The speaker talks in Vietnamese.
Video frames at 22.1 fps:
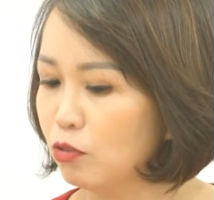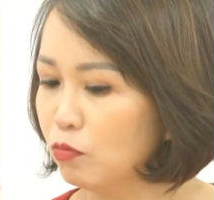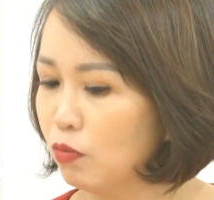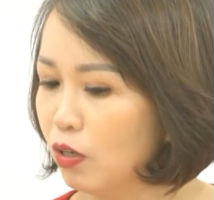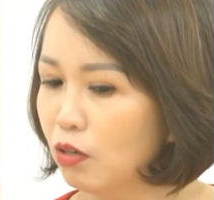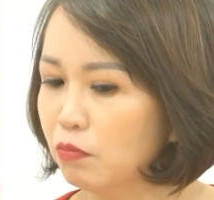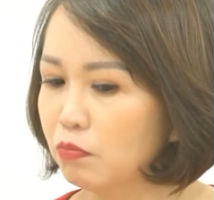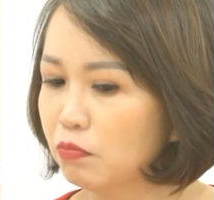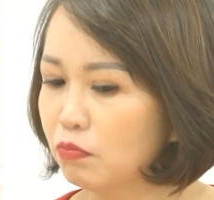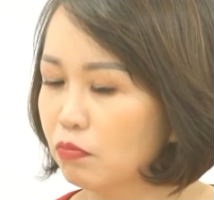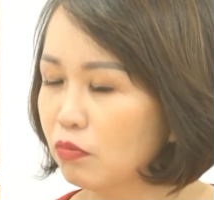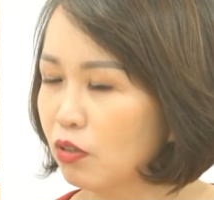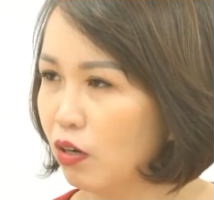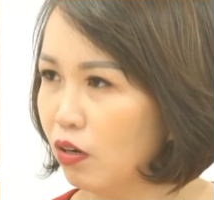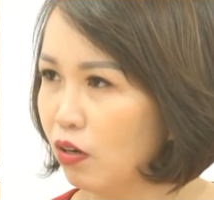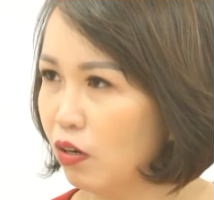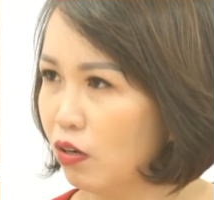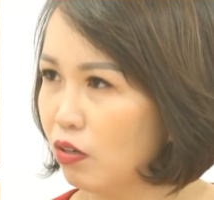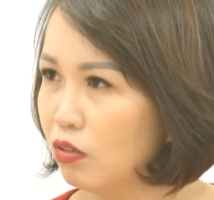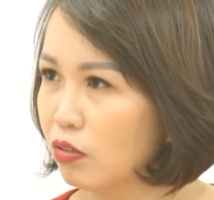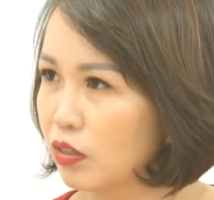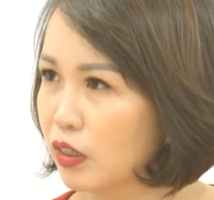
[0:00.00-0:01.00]
cũng không
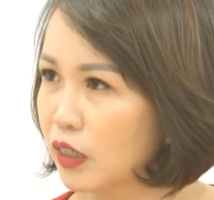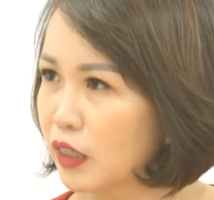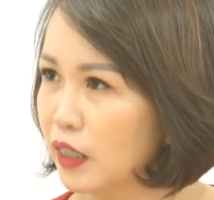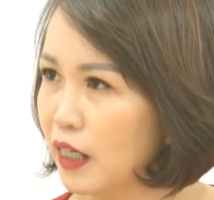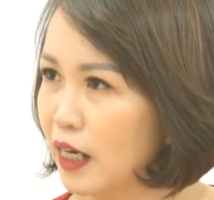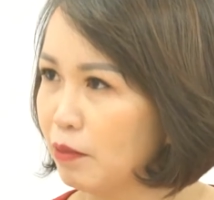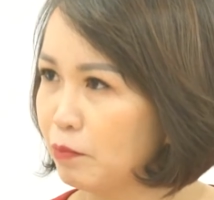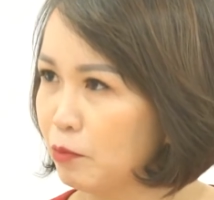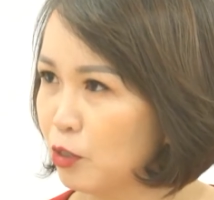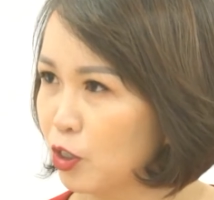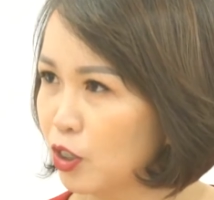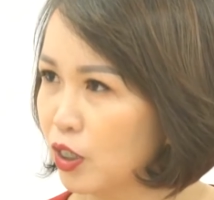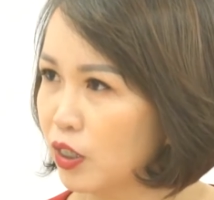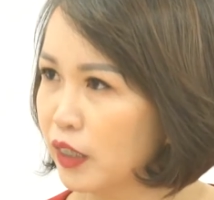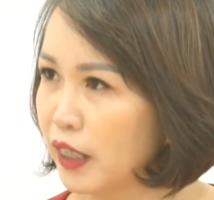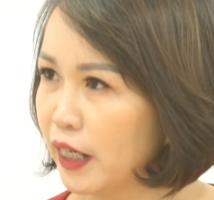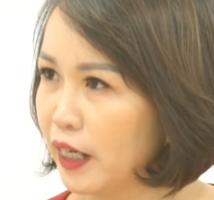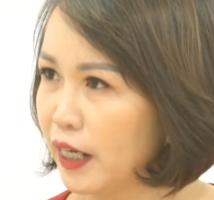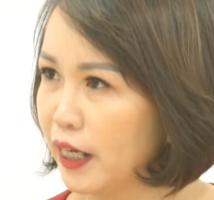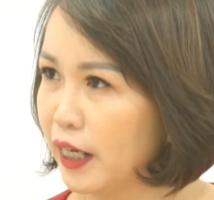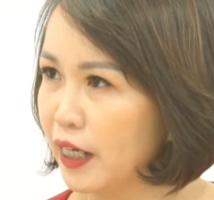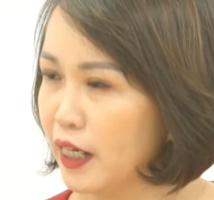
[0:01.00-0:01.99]
có làm cho cơ
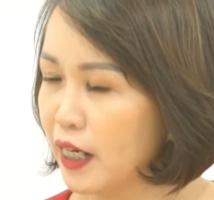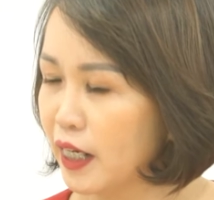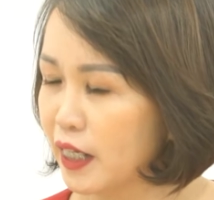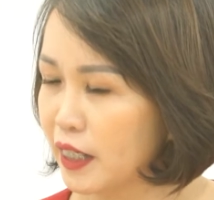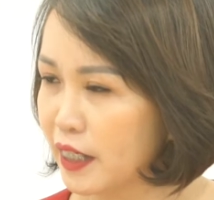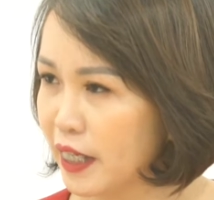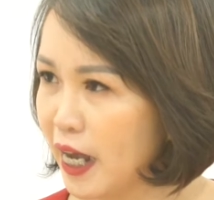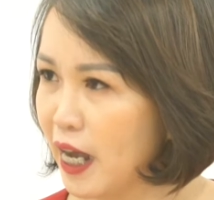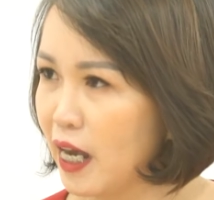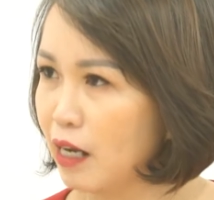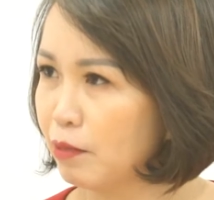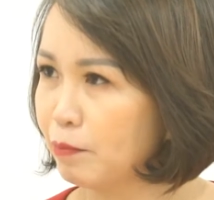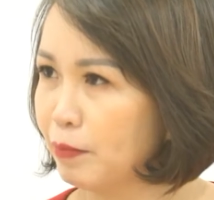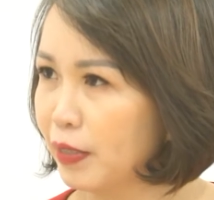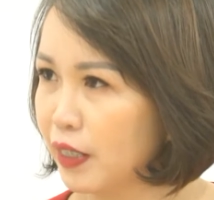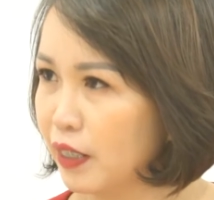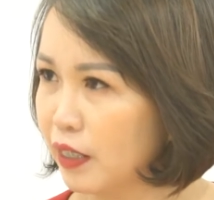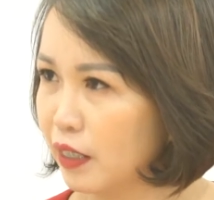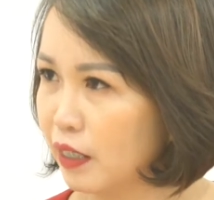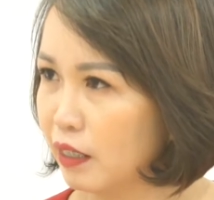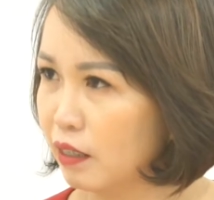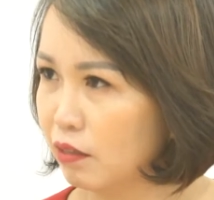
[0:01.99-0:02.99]
thể hay là da
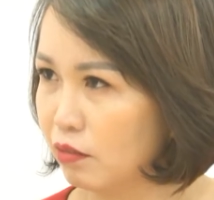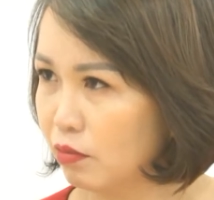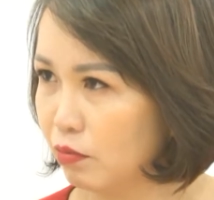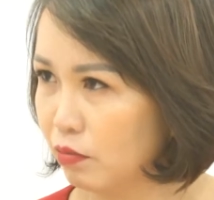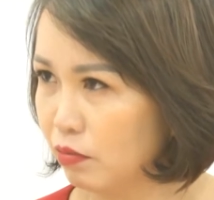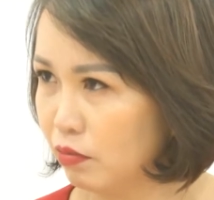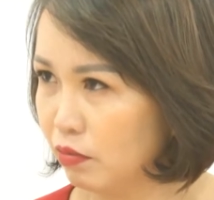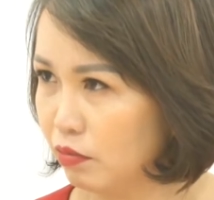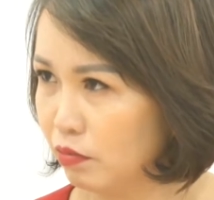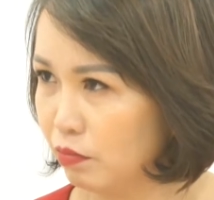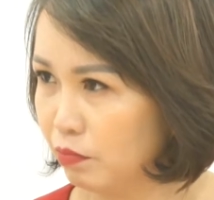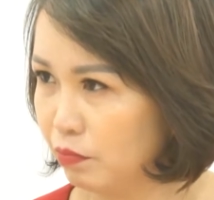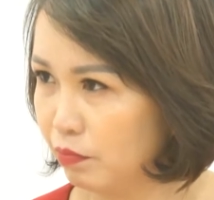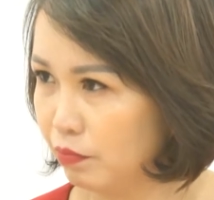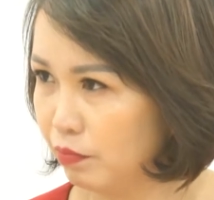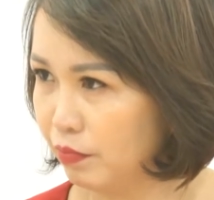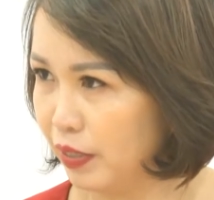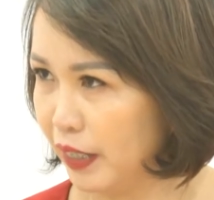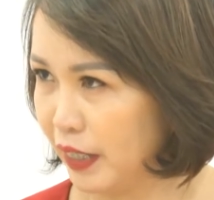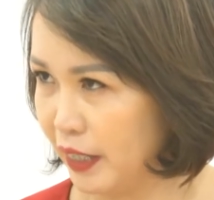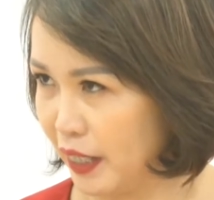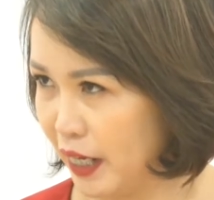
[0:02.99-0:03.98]
bị ờ,
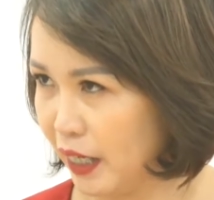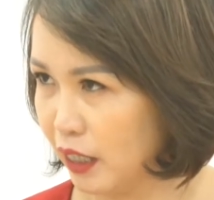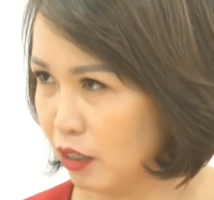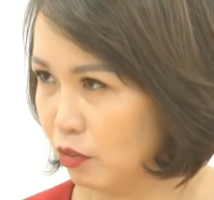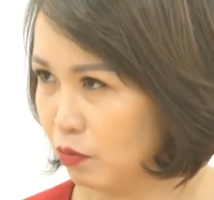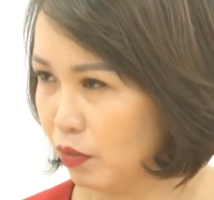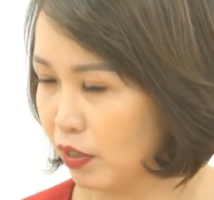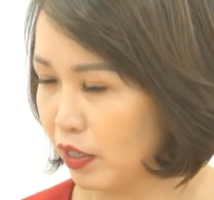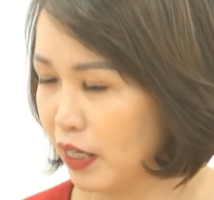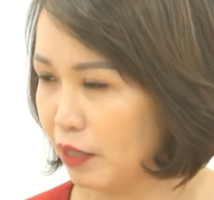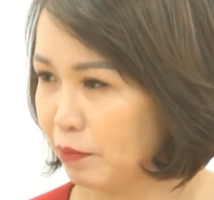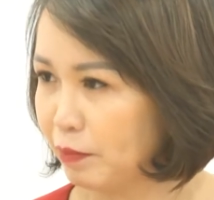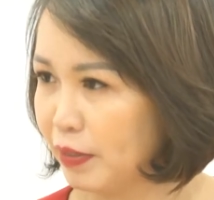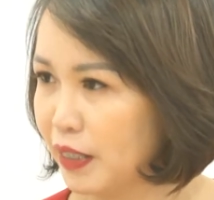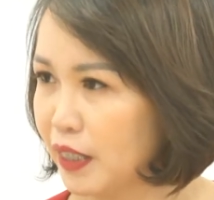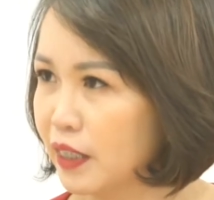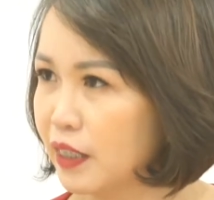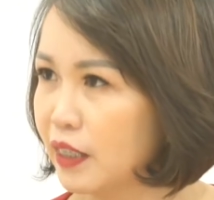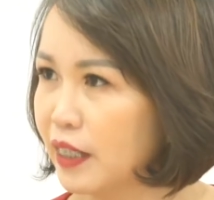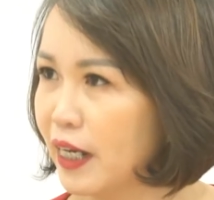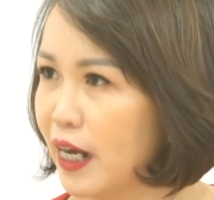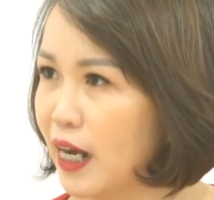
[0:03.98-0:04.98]
bị nhăn hoặc là bị
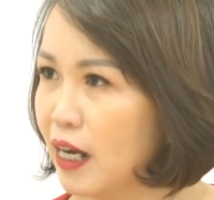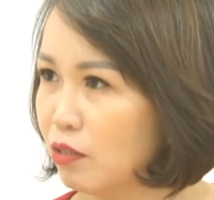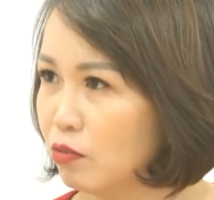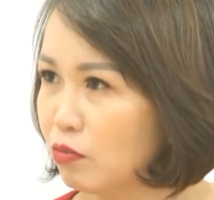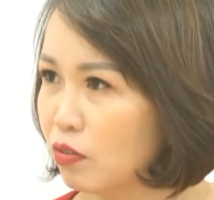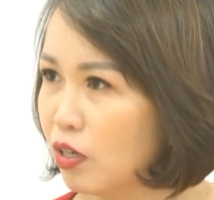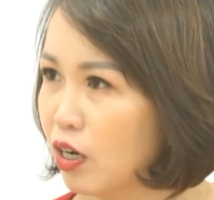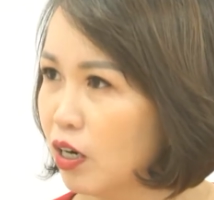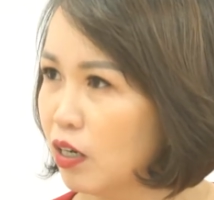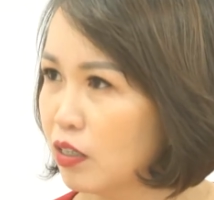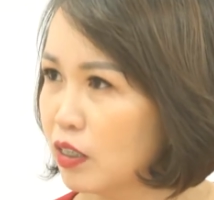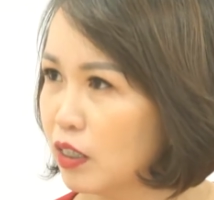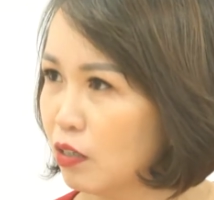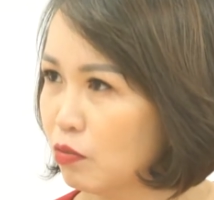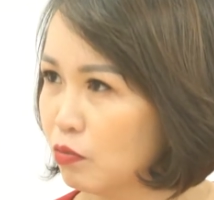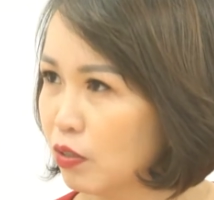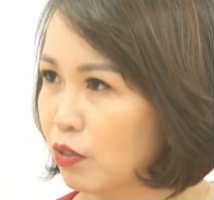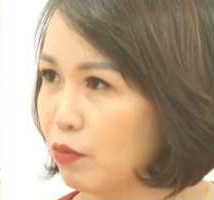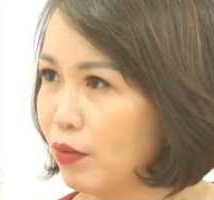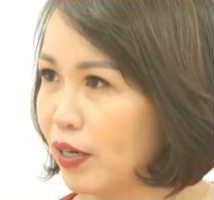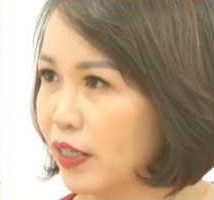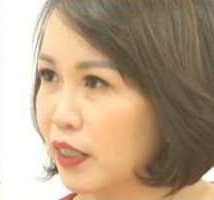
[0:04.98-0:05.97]
nhão cơ
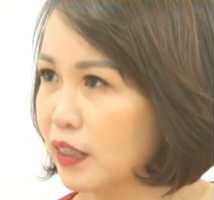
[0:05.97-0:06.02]
trong cái quá